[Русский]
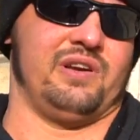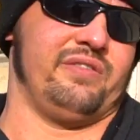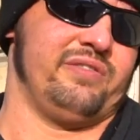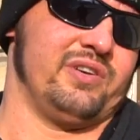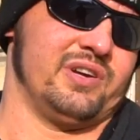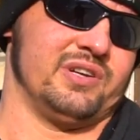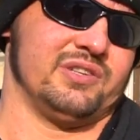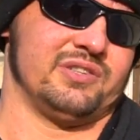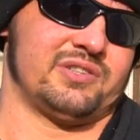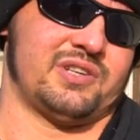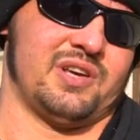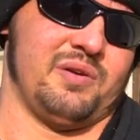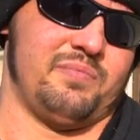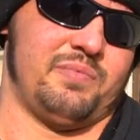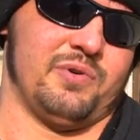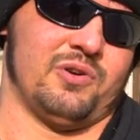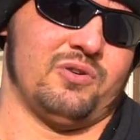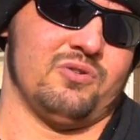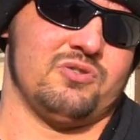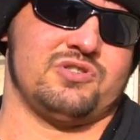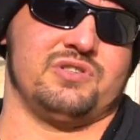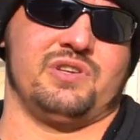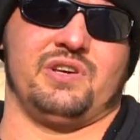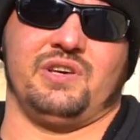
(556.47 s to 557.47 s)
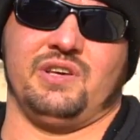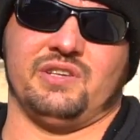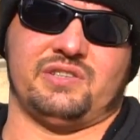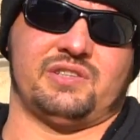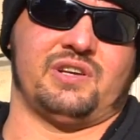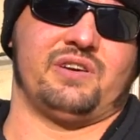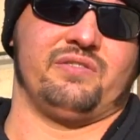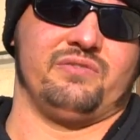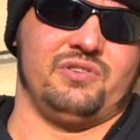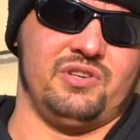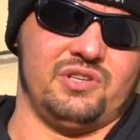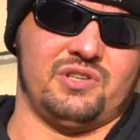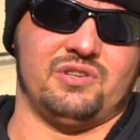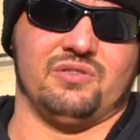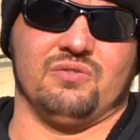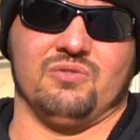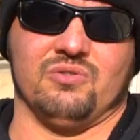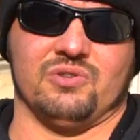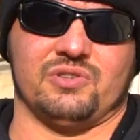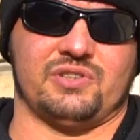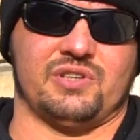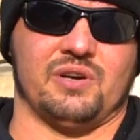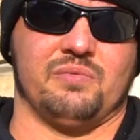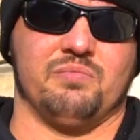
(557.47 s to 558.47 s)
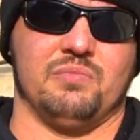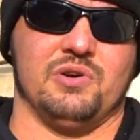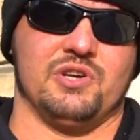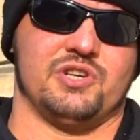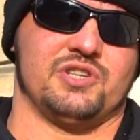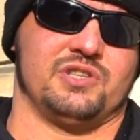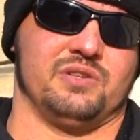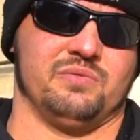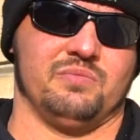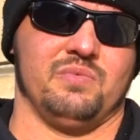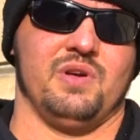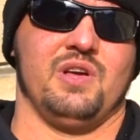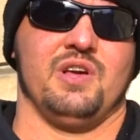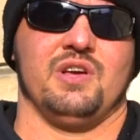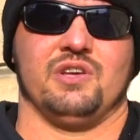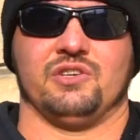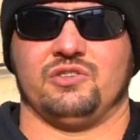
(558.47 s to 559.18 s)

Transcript: или веганское пирожное и сравнить его с обычным.